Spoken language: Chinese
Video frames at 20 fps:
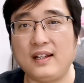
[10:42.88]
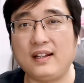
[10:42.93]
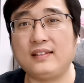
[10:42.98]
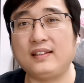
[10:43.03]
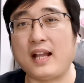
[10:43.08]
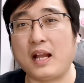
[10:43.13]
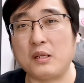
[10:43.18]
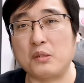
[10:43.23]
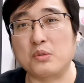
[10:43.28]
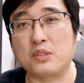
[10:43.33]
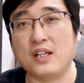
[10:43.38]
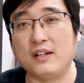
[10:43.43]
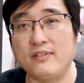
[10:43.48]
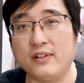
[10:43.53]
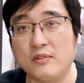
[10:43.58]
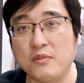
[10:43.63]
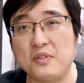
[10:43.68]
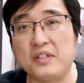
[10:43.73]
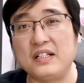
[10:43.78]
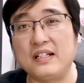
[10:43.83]
啊，大陆小
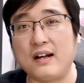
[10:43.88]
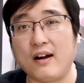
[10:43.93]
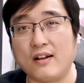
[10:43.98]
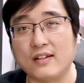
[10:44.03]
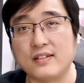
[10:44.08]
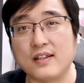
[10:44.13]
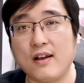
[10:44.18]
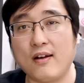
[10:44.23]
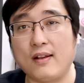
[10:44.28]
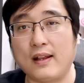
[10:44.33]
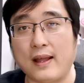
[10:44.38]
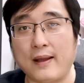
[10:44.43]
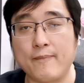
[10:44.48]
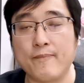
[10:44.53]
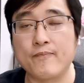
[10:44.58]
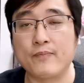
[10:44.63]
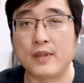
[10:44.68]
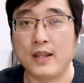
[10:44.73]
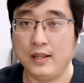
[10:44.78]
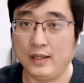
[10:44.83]
粉红很好笑了，
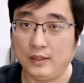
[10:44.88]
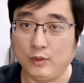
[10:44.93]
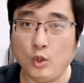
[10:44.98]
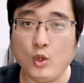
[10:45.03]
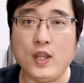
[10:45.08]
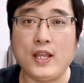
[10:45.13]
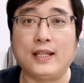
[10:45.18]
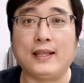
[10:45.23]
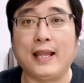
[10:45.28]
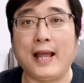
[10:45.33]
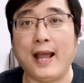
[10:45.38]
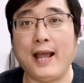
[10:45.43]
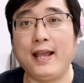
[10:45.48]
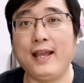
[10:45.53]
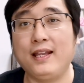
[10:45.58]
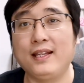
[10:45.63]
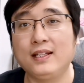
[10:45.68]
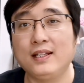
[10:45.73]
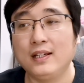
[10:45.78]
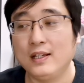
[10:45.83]
对，
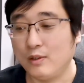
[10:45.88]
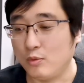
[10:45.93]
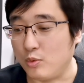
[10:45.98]
来，